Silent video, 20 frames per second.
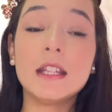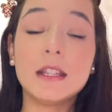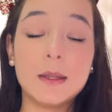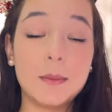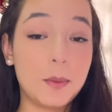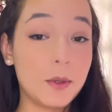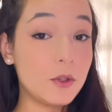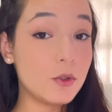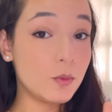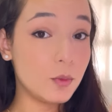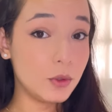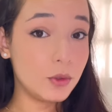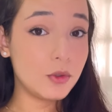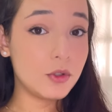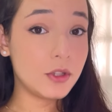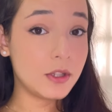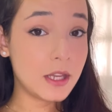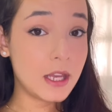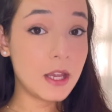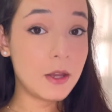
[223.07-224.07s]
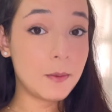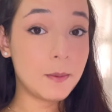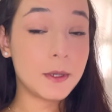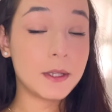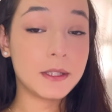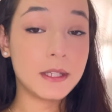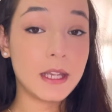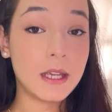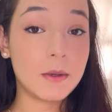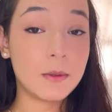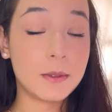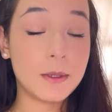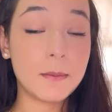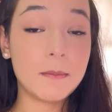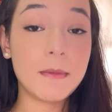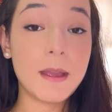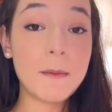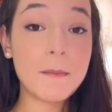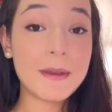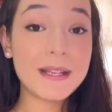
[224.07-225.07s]
Depende muito de terreiro para terreiro
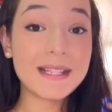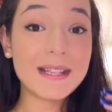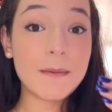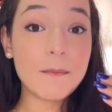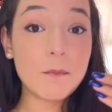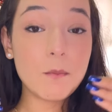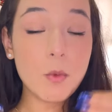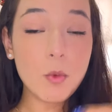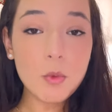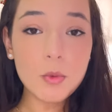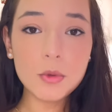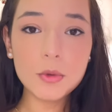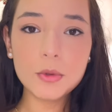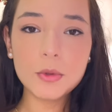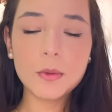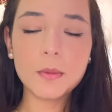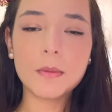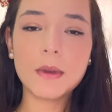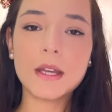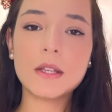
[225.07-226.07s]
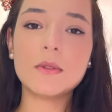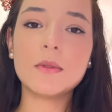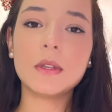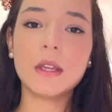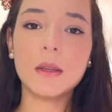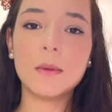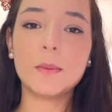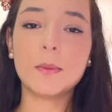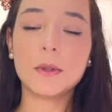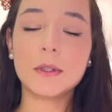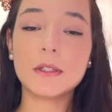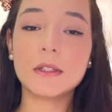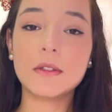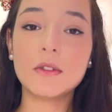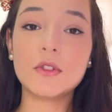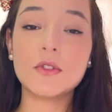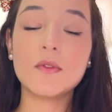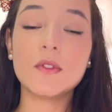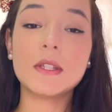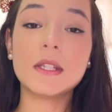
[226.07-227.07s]
também, mas é muito mais do que
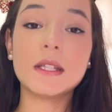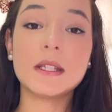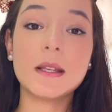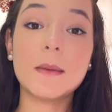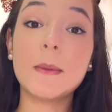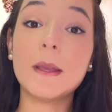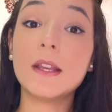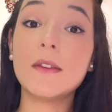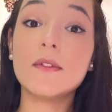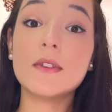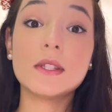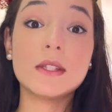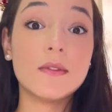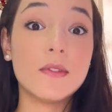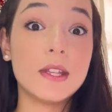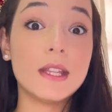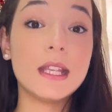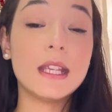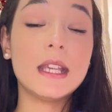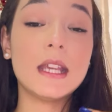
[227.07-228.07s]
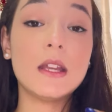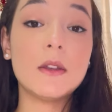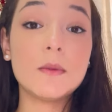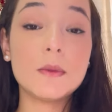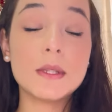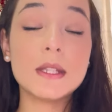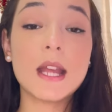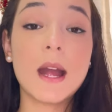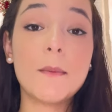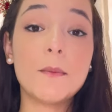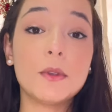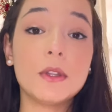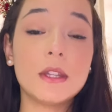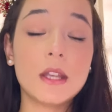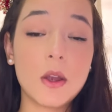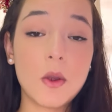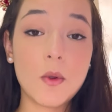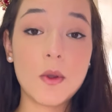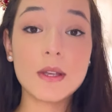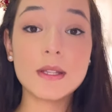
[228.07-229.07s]
importante você saber que você vai ter que renunciar a
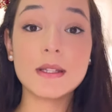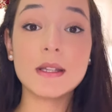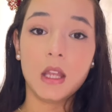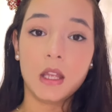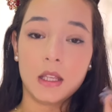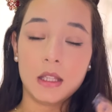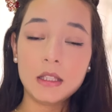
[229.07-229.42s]
muita coisa,